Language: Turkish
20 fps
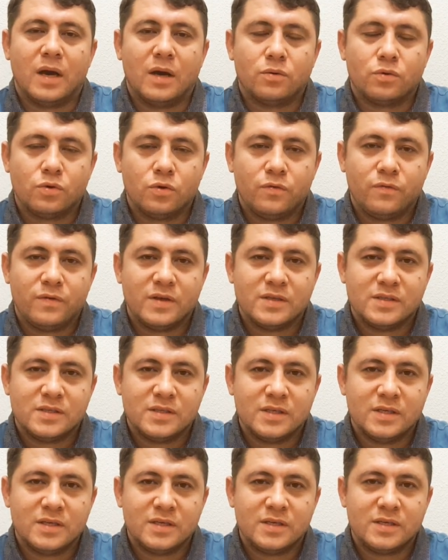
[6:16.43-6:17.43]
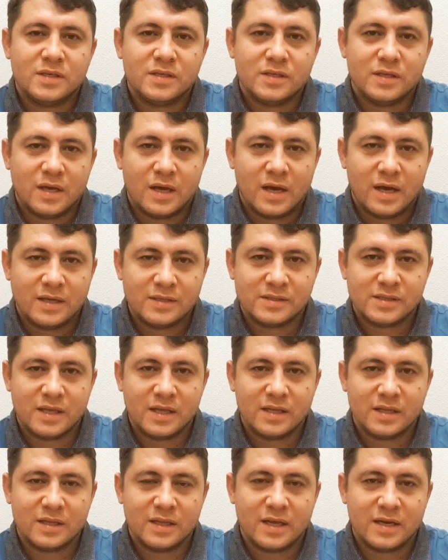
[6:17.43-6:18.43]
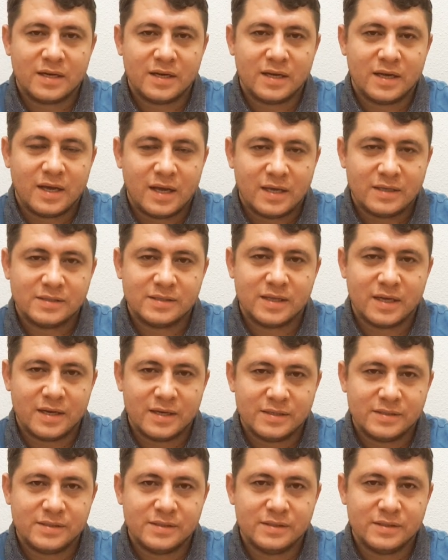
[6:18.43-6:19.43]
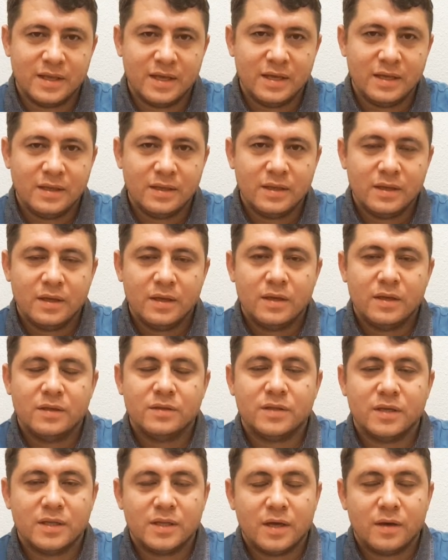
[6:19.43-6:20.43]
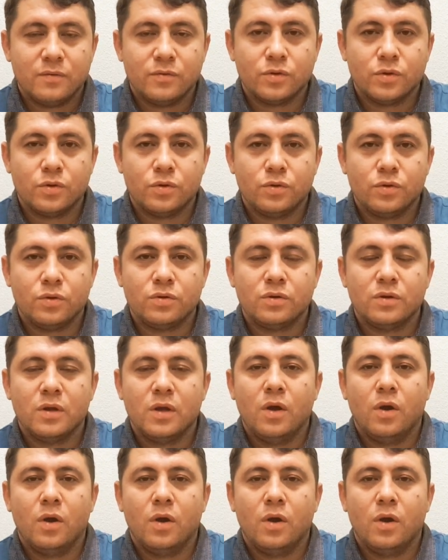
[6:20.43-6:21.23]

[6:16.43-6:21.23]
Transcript: ruh ve sinir hastalıkları hastanesinde tedavi görüyor.